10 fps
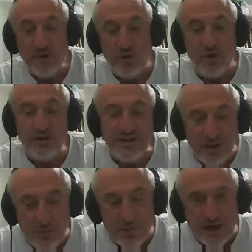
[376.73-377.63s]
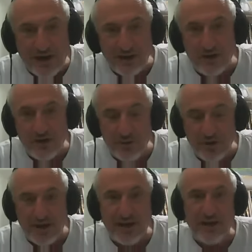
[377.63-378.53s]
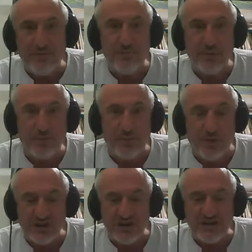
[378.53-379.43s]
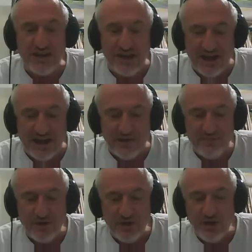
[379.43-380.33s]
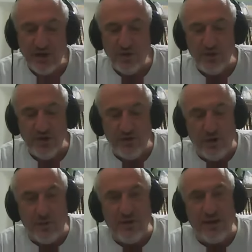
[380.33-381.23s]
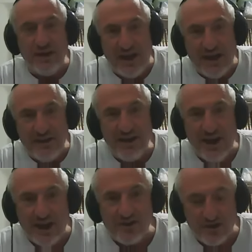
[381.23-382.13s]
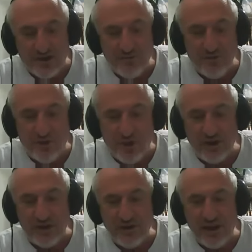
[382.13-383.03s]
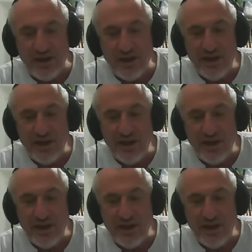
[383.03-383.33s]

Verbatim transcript: У Зилпа, которая была помощница Леи, у него был Гад и Аша, двое детей.